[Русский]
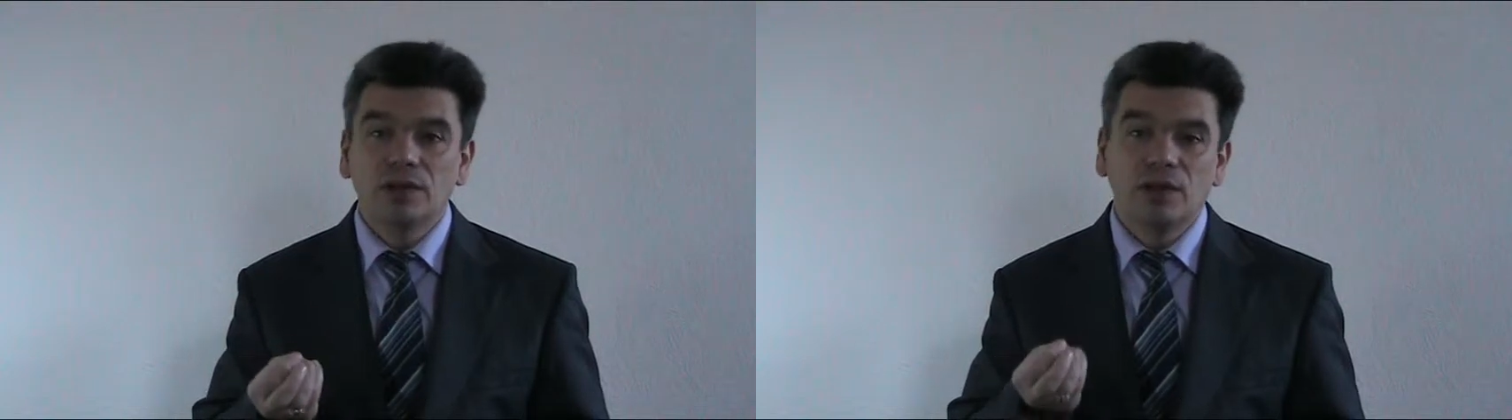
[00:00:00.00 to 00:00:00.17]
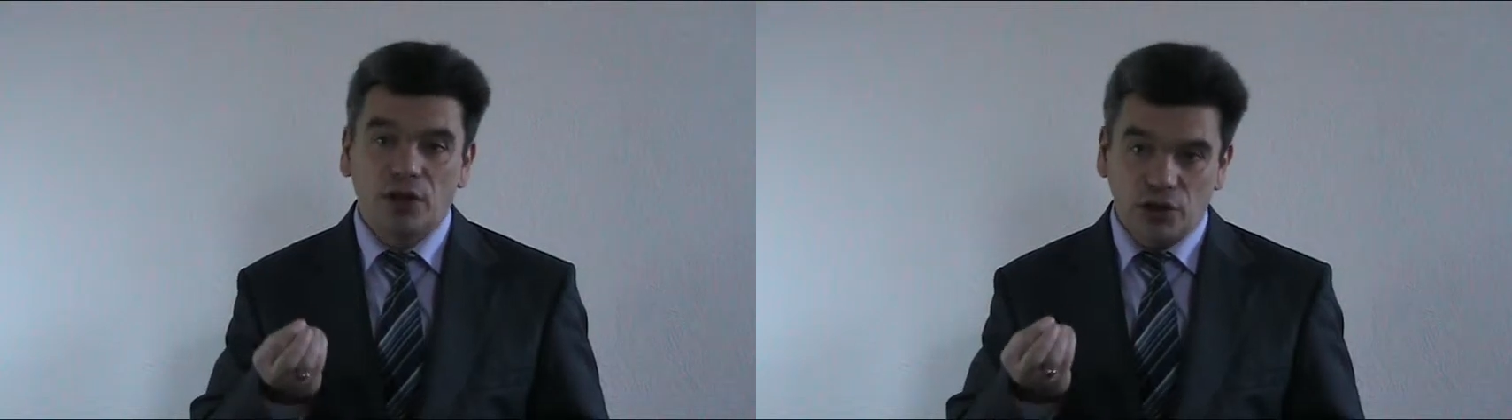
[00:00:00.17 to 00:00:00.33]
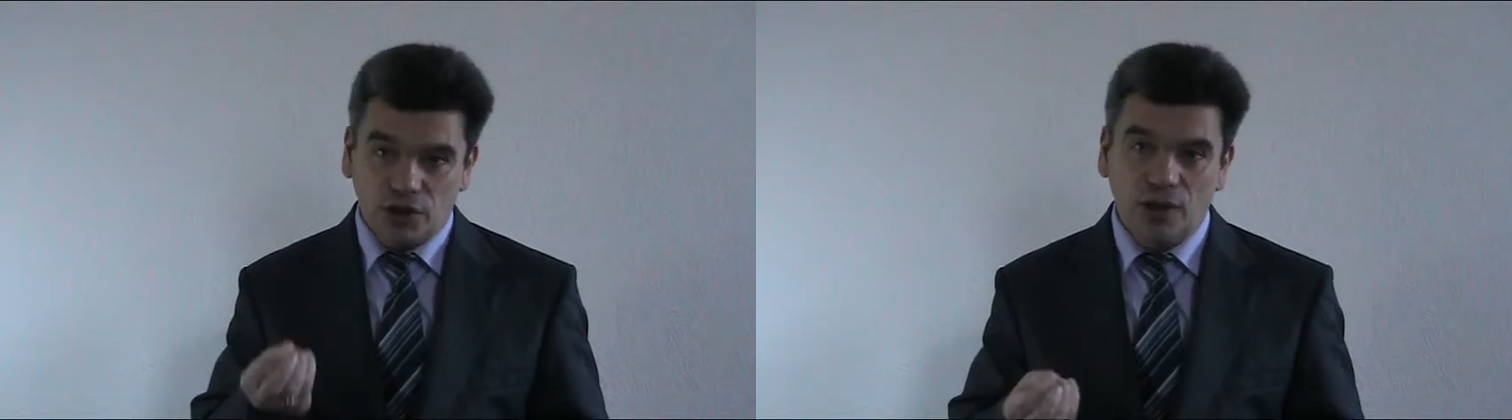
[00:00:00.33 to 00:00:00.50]

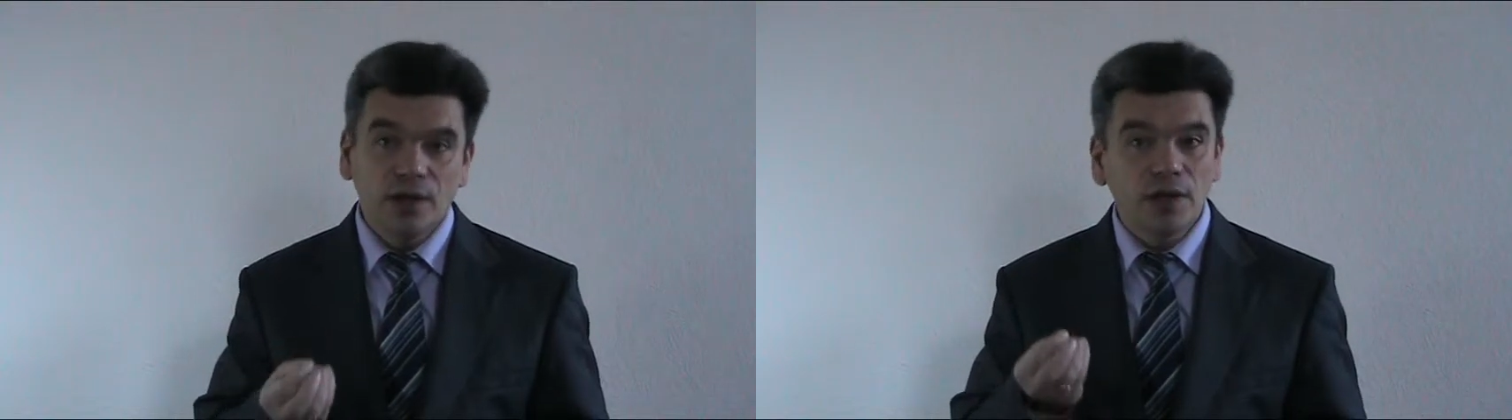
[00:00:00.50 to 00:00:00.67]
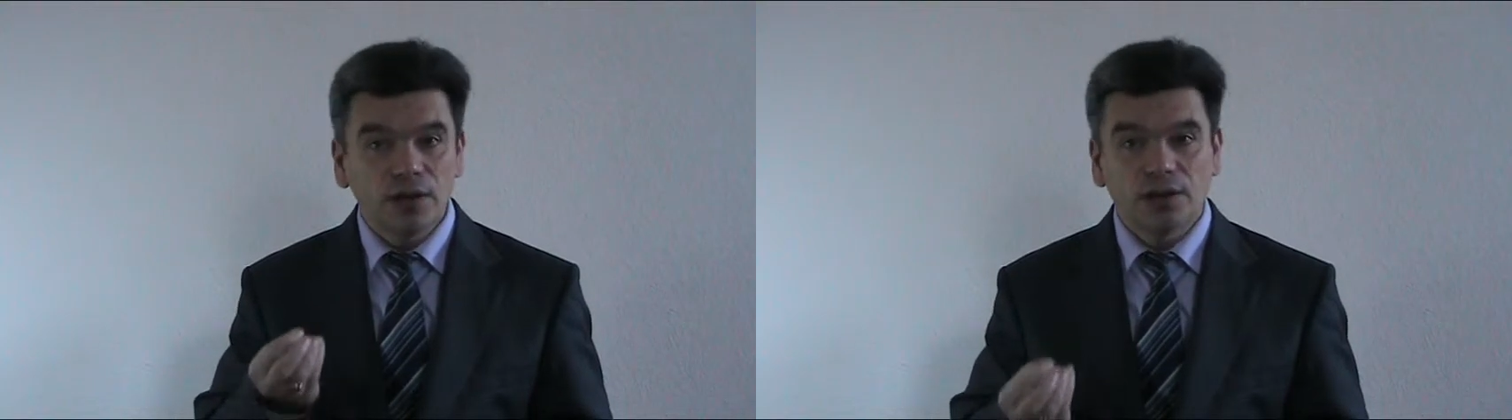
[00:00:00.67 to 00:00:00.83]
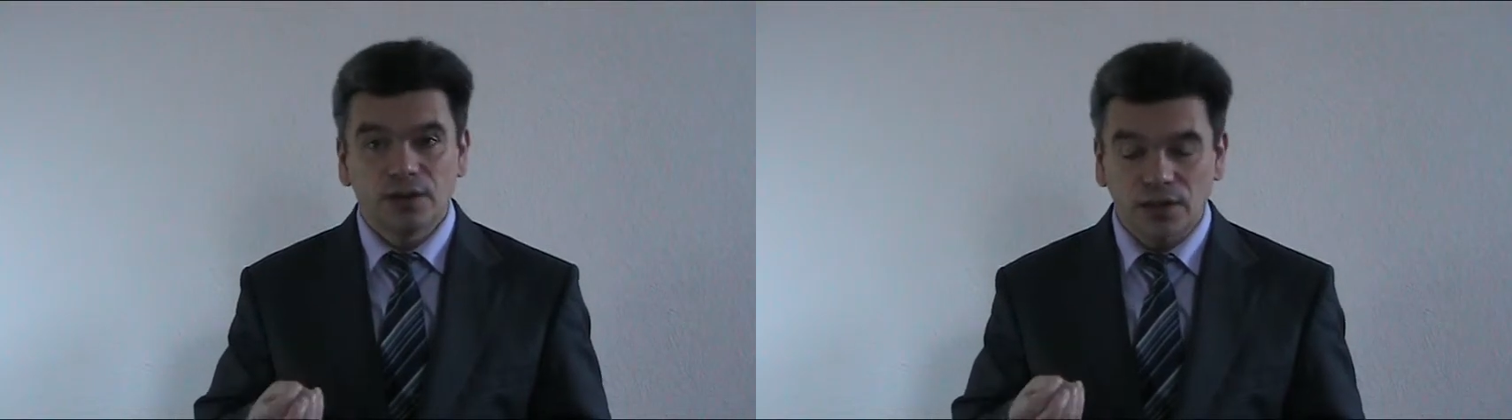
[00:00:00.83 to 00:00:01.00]
для решения
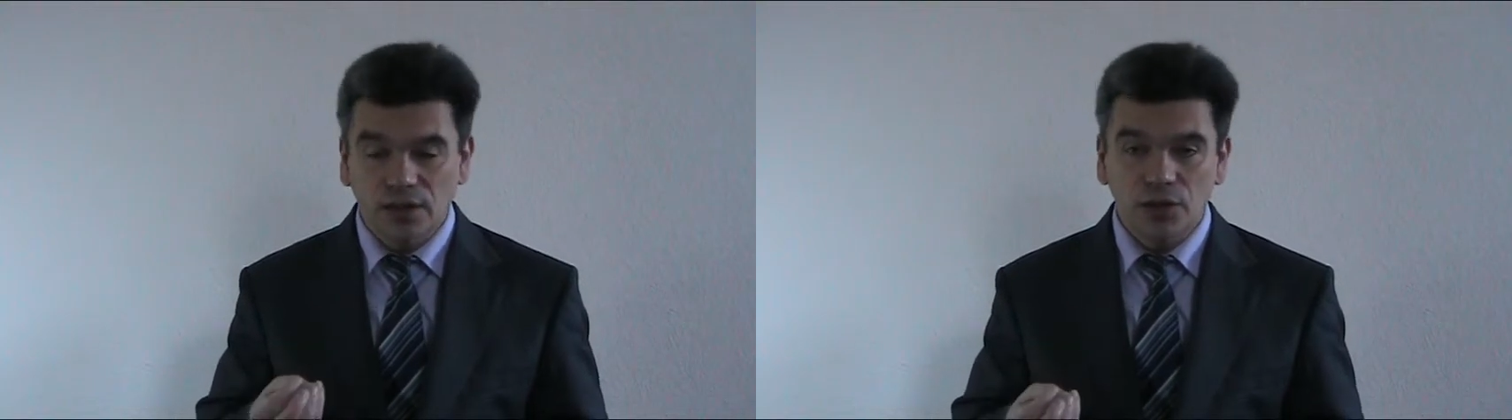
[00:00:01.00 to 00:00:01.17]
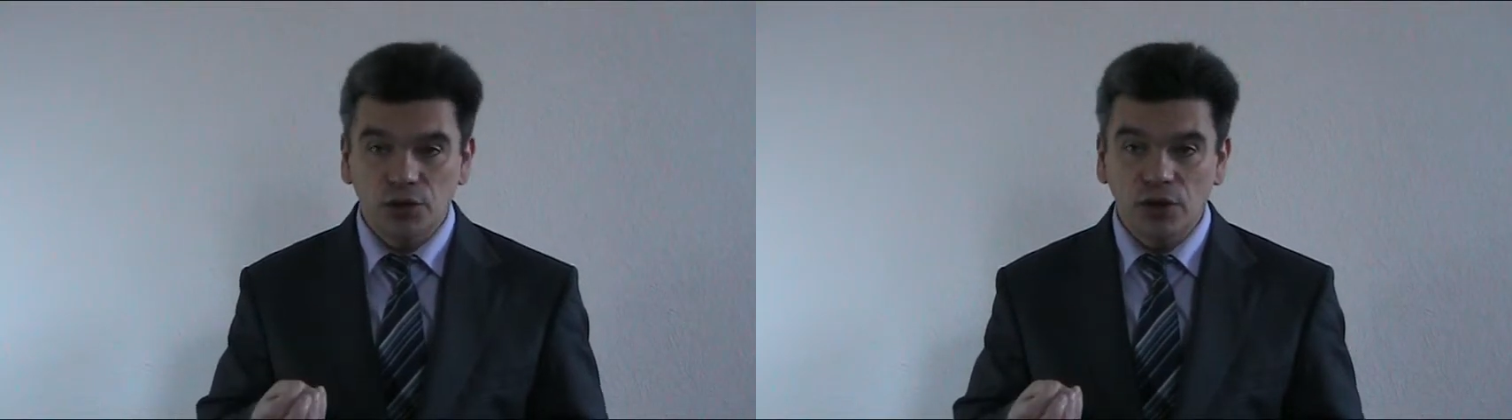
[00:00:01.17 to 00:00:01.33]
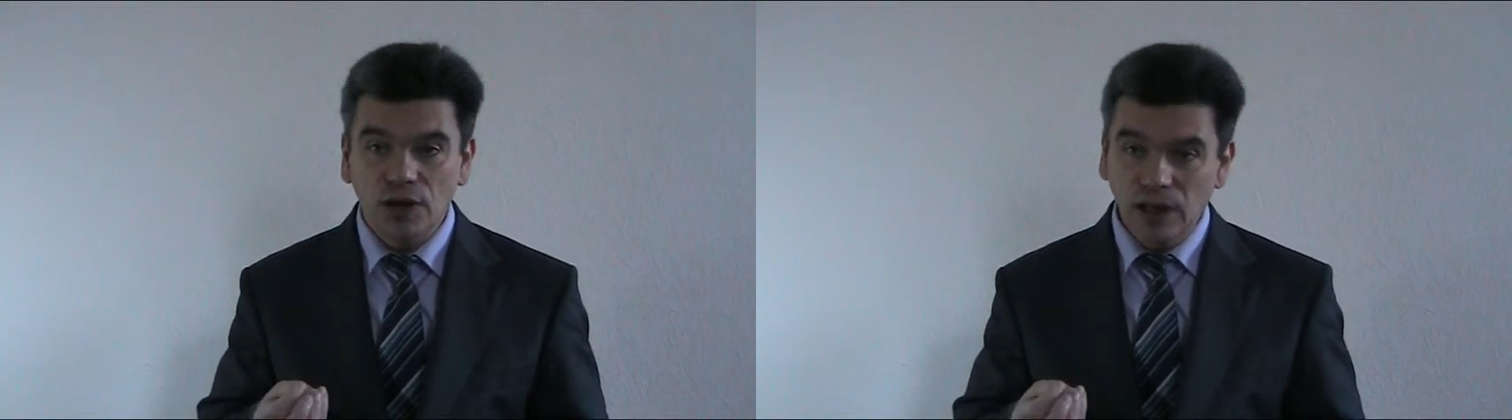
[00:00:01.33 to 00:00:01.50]
этой
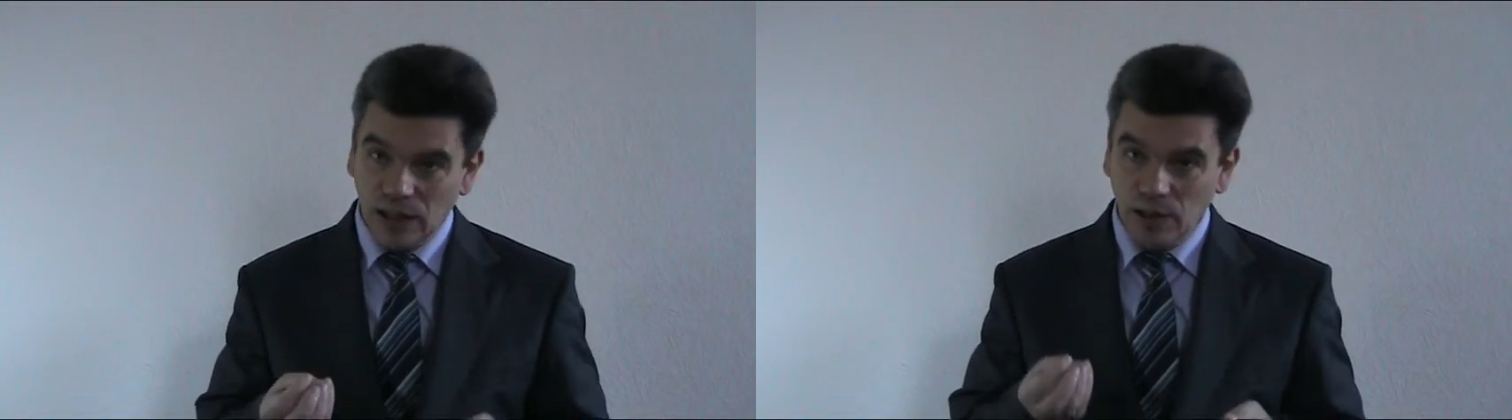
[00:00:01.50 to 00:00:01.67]
задачи.